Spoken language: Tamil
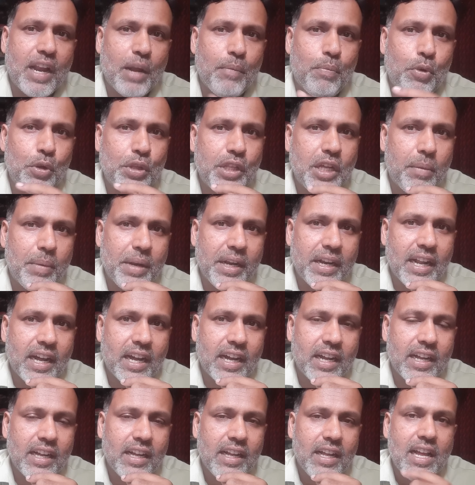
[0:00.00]
வரப்போகுது
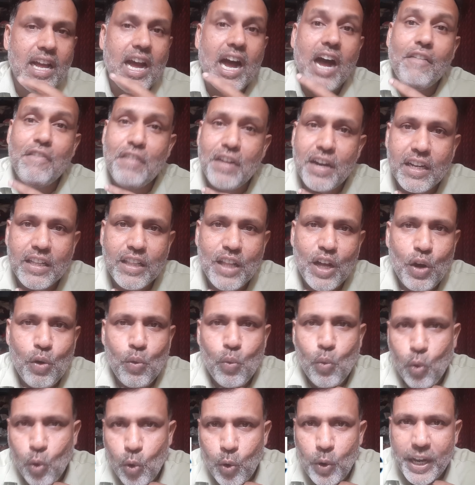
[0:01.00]
அப்படின்னாங்க அவங்க தான்
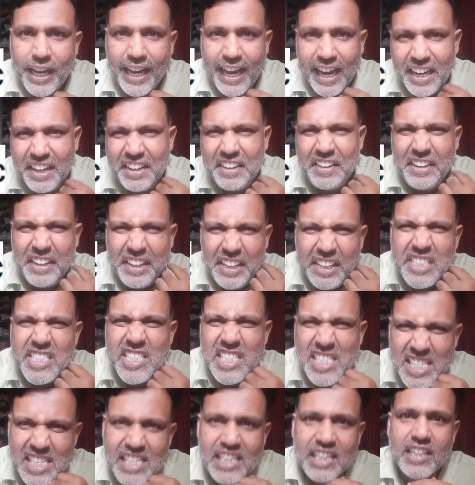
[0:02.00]

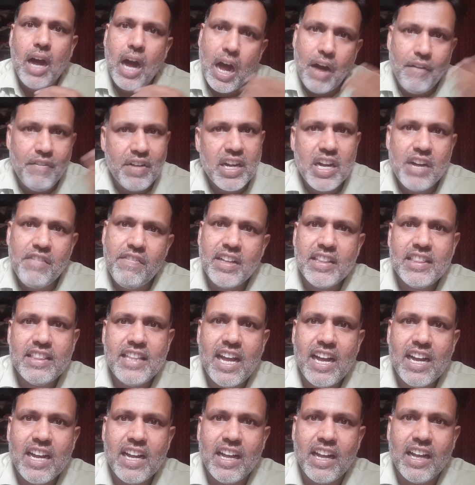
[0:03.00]
ஓஎன்டிசி அவங்க
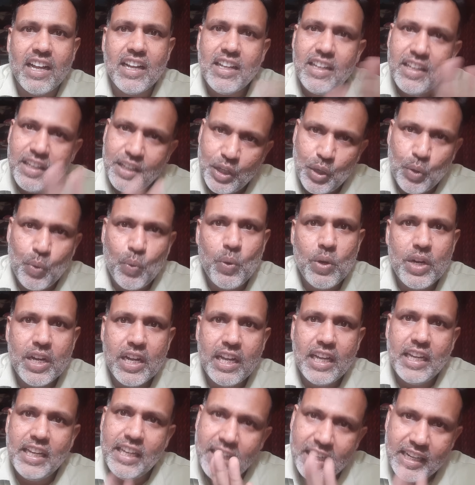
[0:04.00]
வந்தாங்க இவங்க
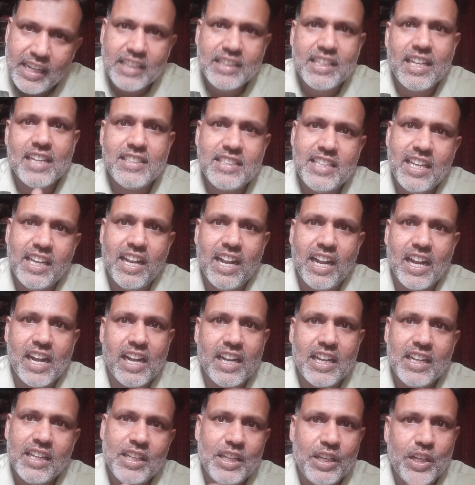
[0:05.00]
இருக்கத்தான் செய்கிறாங்க
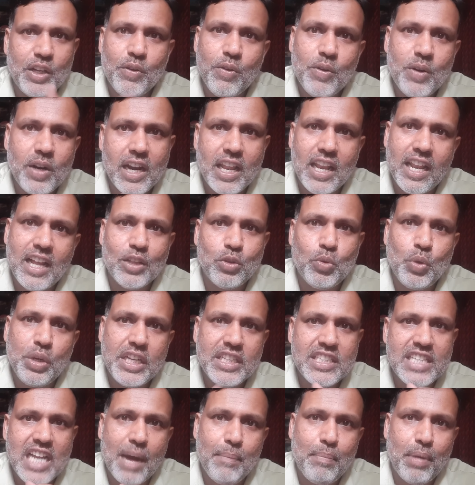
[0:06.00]
இவங்களெல்லாம்
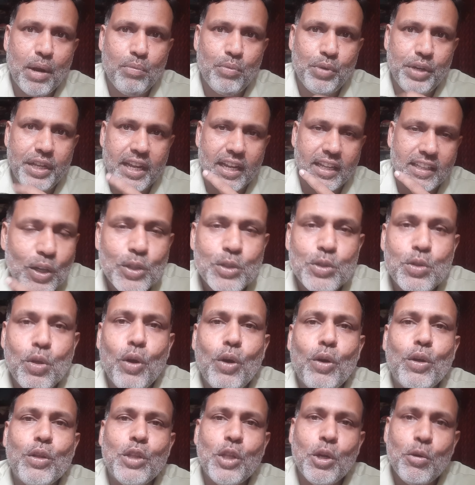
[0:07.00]
தூக்கி சாப்பிட முடியாது ஸோ
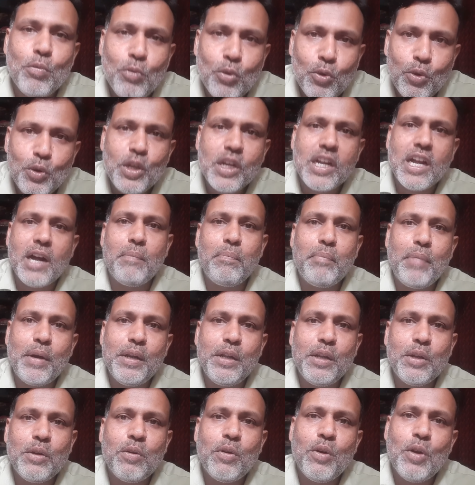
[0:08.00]
இந்த மூணு
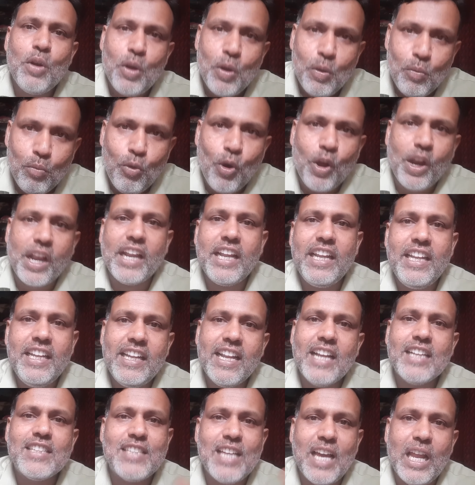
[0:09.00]
கம்பெனியும்
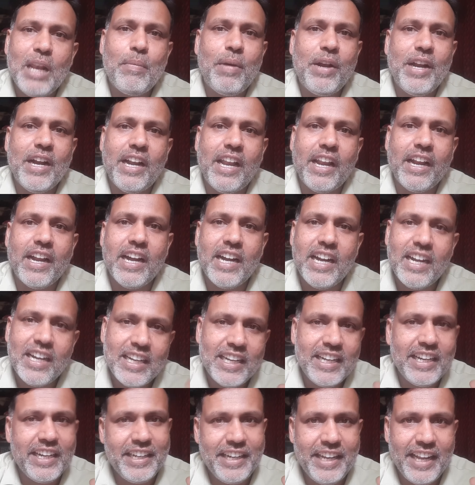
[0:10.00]
முறையாக செயல்பட்டுக்கிட்டு இருக்காங்க
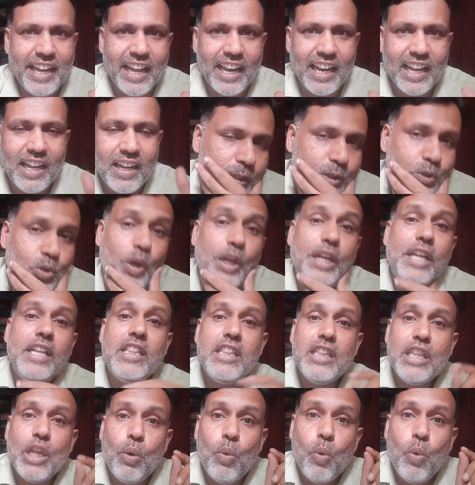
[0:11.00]
இந்தியாவில் ஸோ இந்த